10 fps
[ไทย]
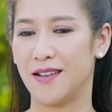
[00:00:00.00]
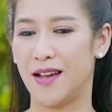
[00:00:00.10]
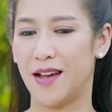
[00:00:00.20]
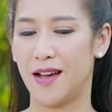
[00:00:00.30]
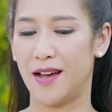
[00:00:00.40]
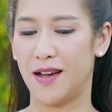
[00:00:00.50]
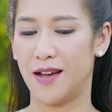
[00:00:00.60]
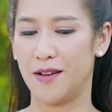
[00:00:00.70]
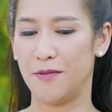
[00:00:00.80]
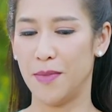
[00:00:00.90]

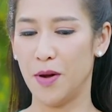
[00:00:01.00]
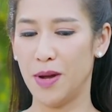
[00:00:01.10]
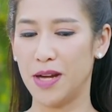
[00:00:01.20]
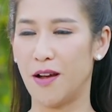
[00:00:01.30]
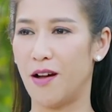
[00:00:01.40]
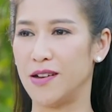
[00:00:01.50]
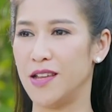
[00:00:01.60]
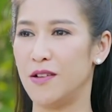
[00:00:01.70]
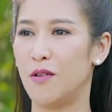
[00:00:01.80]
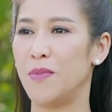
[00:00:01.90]
เเมื่อวันก่อน
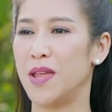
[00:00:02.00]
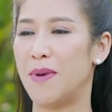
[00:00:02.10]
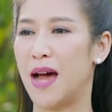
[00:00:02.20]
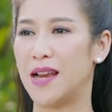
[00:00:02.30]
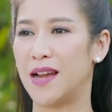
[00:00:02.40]
ที่โรงพยาบาล